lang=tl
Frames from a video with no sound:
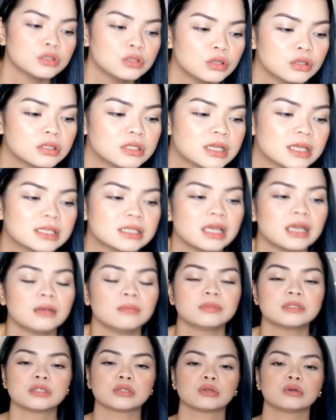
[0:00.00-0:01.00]
dun sa same
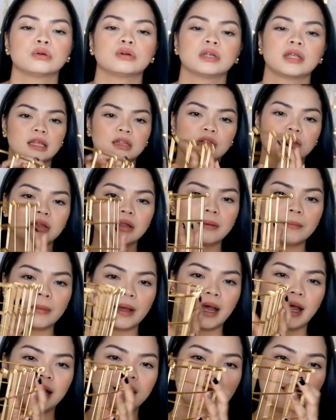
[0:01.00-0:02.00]
store, ito
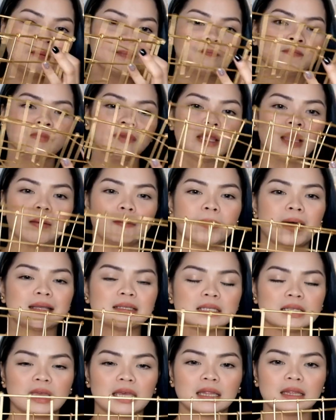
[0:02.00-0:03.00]
naman,
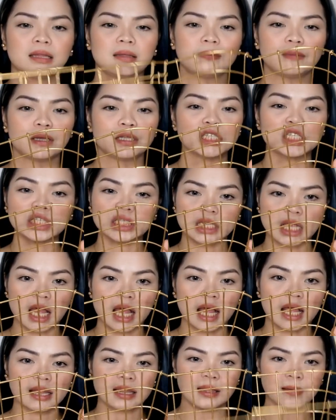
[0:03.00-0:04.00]
basket naman
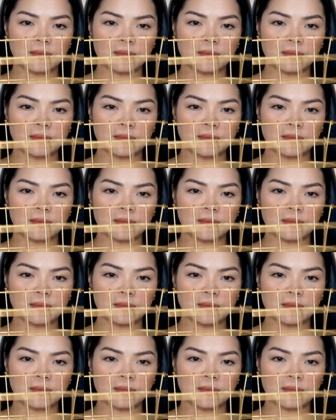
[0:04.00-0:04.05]
siya na